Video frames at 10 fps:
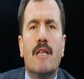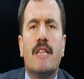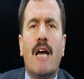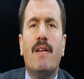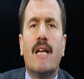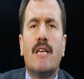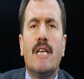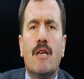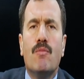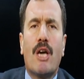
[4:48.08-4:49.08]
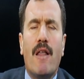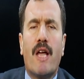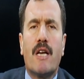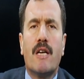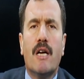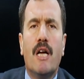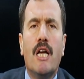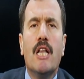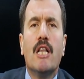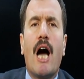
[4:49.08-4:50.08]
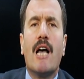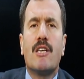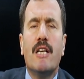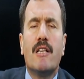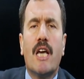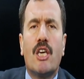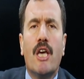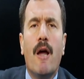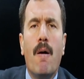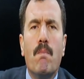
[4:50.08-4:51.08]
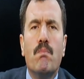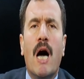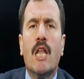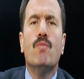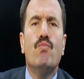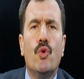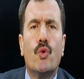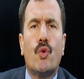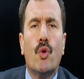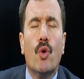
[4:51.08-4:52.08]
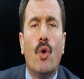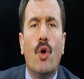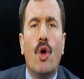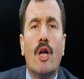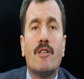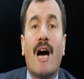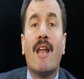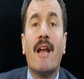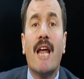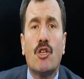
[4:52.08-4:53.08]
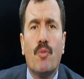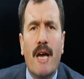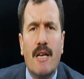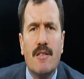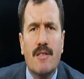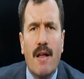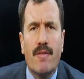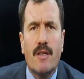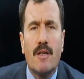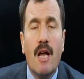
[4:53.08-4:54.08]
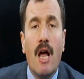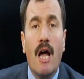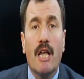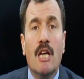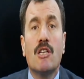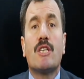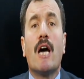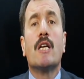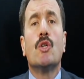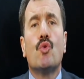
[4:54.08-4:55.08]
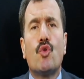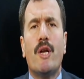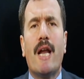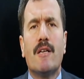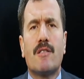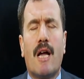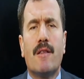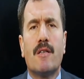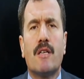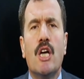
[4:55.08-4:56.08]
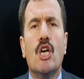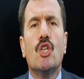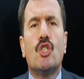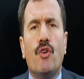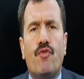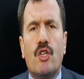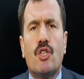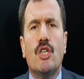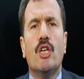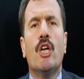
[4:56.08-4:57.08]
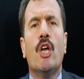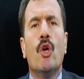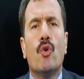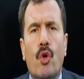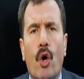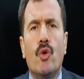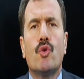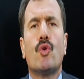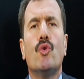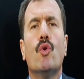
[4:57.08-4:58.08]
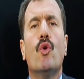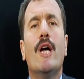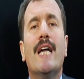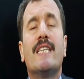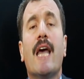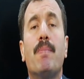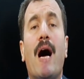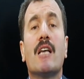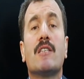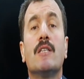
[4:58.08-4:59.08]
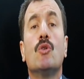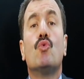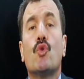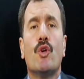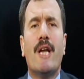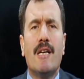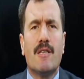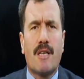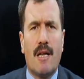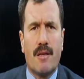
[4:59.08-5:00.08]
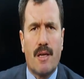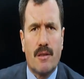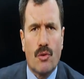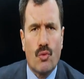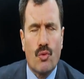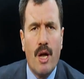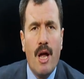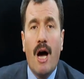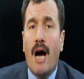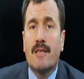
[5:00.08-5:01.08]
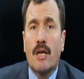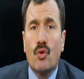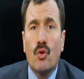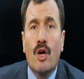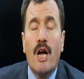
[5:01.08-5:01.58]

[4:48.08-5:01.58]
devletin imkanlarını hazinedeki malı mülkü talan etmeyen insandır. İnsanını düşünen insandır. Çiftçisini, köylüsünü, tebasını düşünen insandır Atatürk. Atatürk